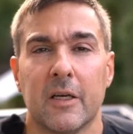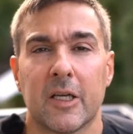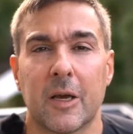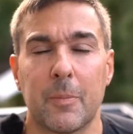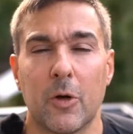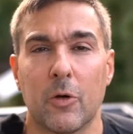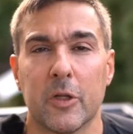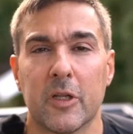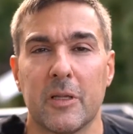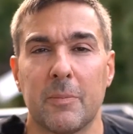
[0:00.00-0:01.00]
Ich habe mir
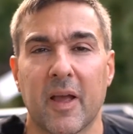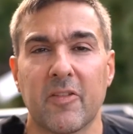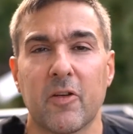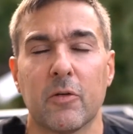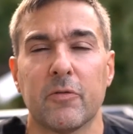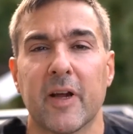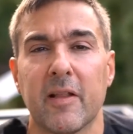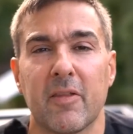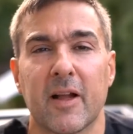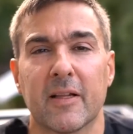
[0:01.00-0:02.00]
heute die
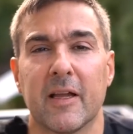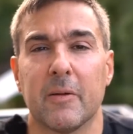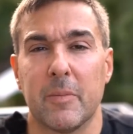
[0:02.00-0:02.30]
Pressekonferenz nach der